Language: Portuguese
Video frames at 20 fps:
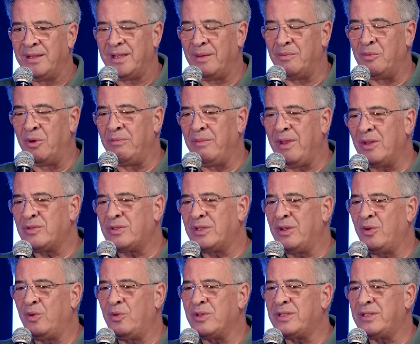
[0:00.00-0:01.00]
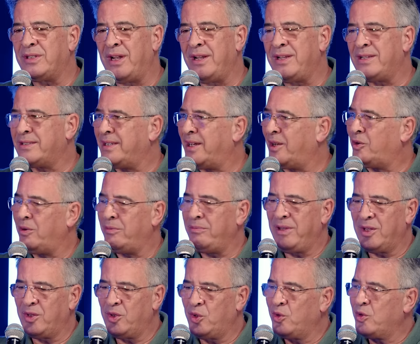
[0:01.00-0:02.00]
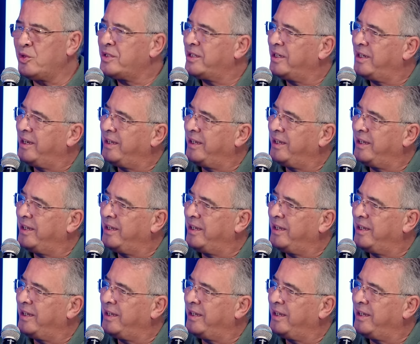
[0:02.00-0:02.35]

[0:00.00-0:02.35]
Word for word: Tem momentos que eu gostaria de estar com a minha doce